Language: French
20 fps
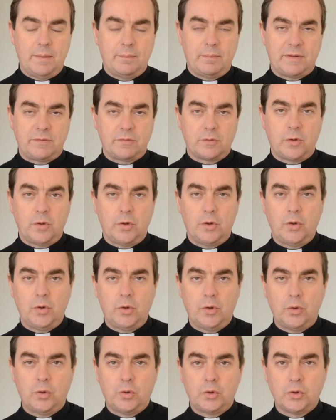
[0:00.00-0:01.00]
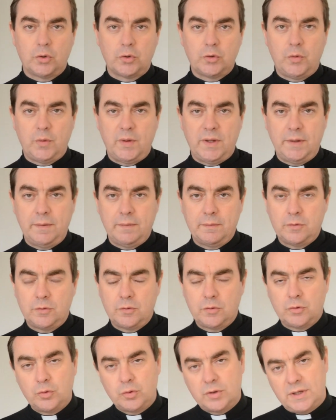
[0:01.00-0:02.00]
Parce que aujourd'hui,
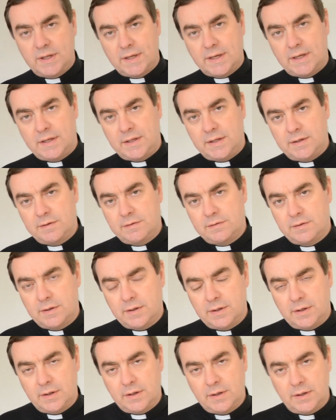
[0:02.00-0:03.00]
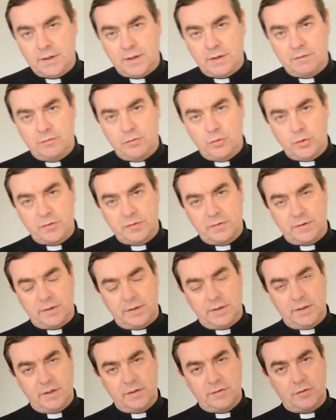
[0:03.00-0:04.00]
toute l'Église, et vous
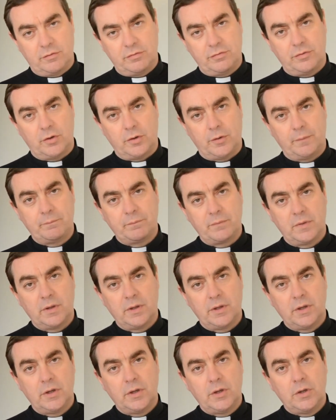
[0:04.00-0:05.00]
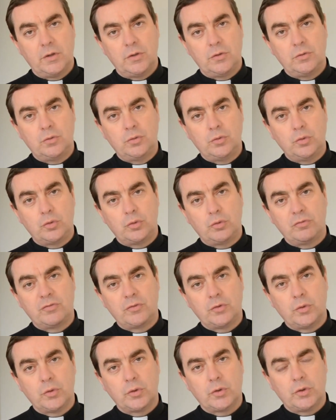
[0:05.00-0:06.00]
aussi les enfants, nous nous
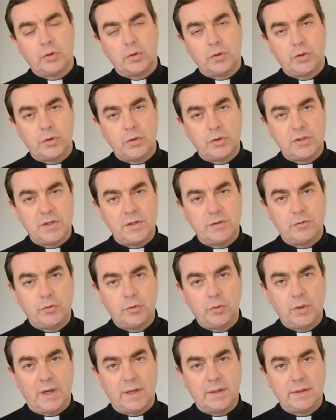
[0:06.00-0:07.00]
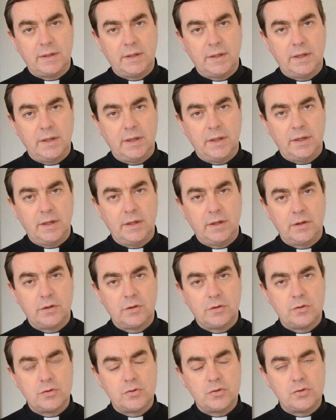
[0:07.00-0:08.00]
souvenons que Jésus a été
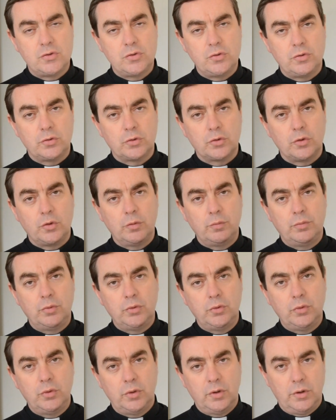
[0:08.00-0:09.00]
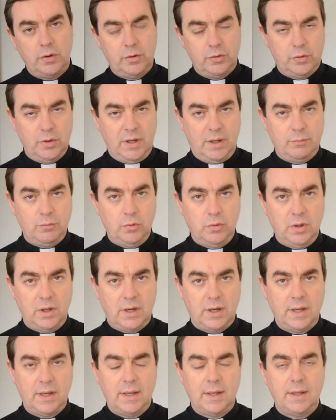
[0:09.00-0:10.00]
jusqu'au bout de
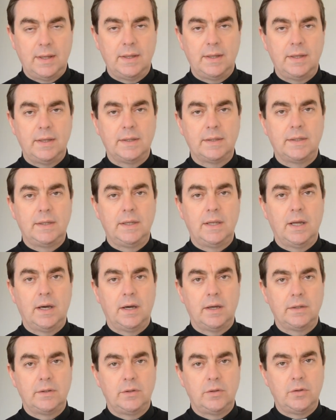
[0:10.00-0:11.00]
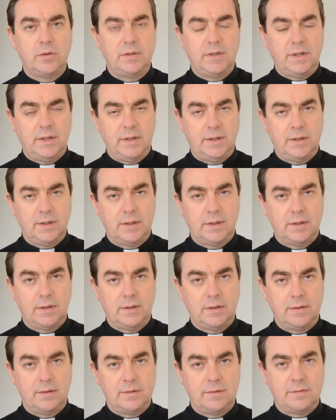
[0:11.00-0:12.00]
l'amour et qu'il a donné
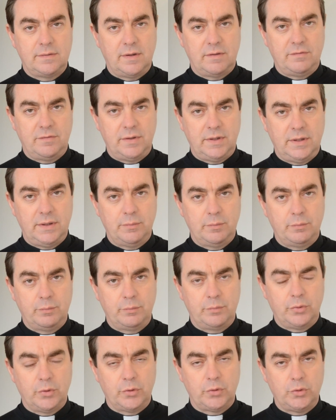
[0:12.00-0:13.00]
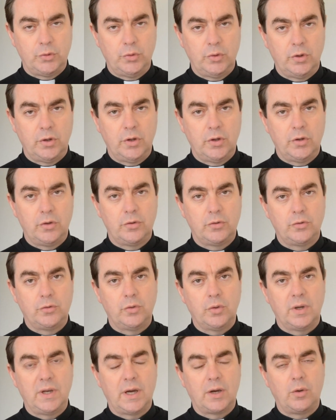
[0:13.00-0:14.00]
sa vie pour nous
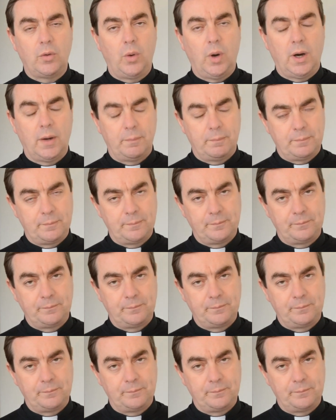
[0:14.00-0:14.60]
sur la croix,